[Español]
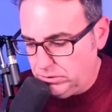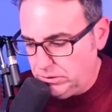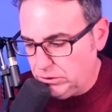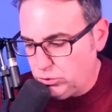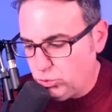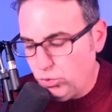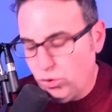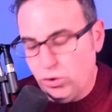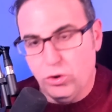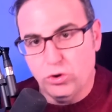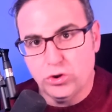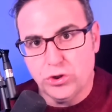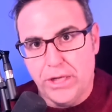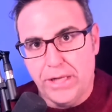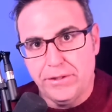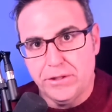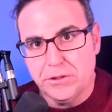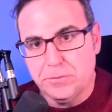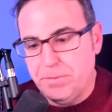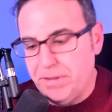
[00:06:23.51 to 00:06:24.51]
Es uno de los
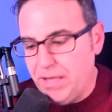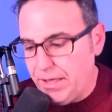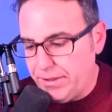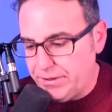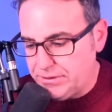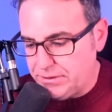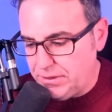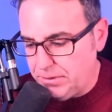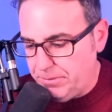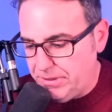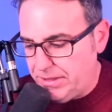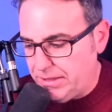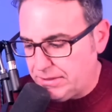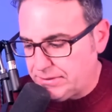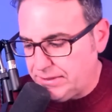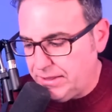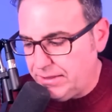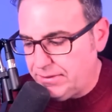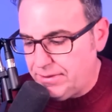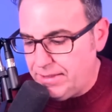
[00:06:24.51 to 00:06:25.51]
grandes pilares de
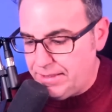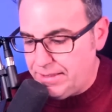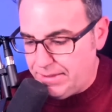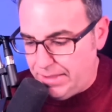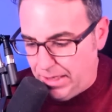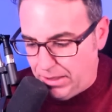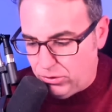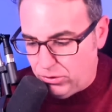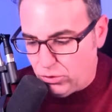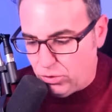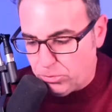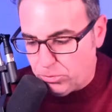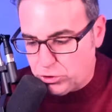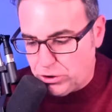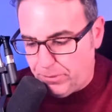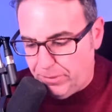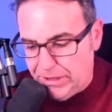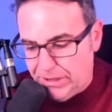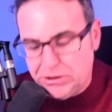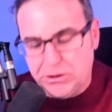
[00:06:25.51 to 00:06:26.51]
Mediaset, liderado, como
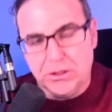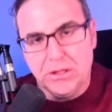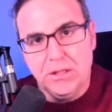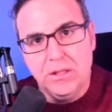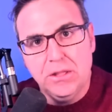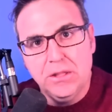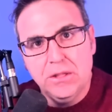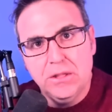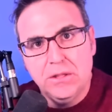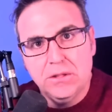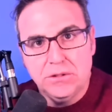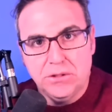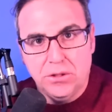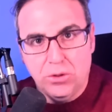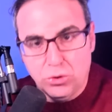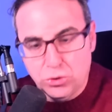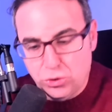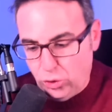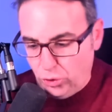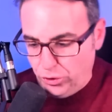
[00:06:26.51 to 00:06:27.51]
sabéis, si
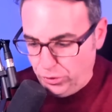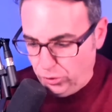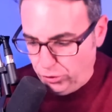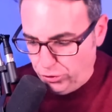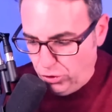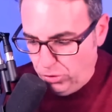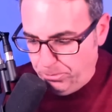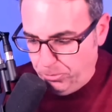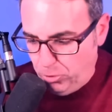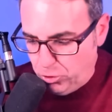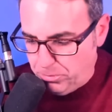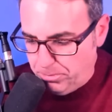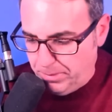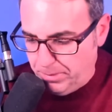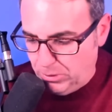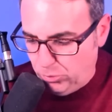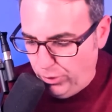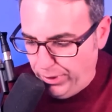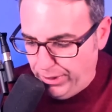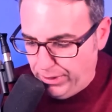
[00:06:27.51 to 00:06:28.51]
no os lo digo yo, por
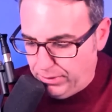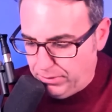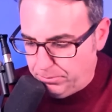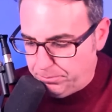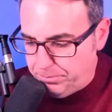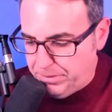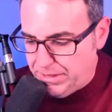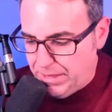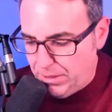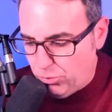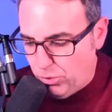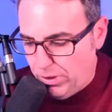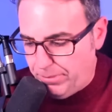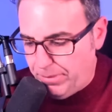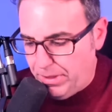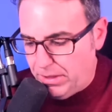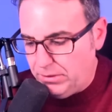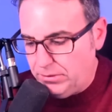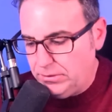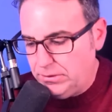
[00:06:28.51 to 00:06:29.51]
Manuel
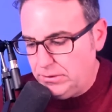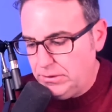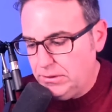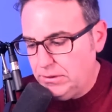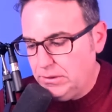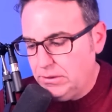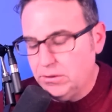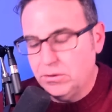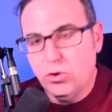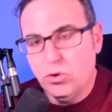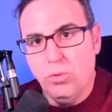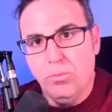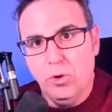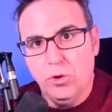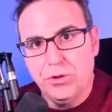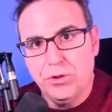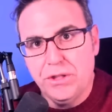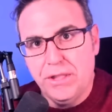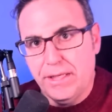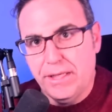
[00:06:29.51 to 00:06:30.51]
Villanueva
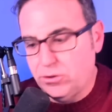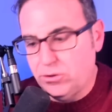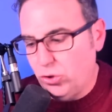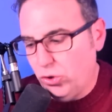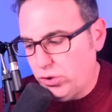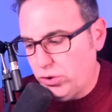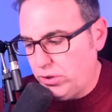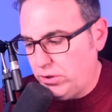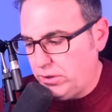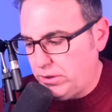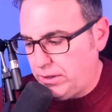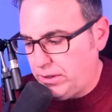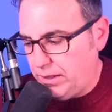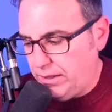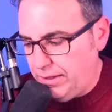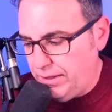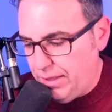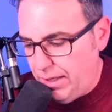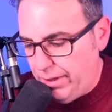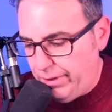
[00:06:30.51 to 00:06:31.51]
como director
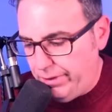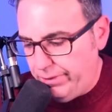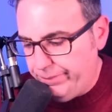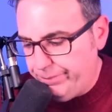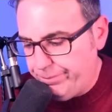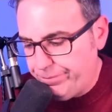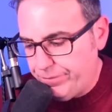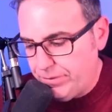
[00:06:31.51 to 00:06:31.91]
general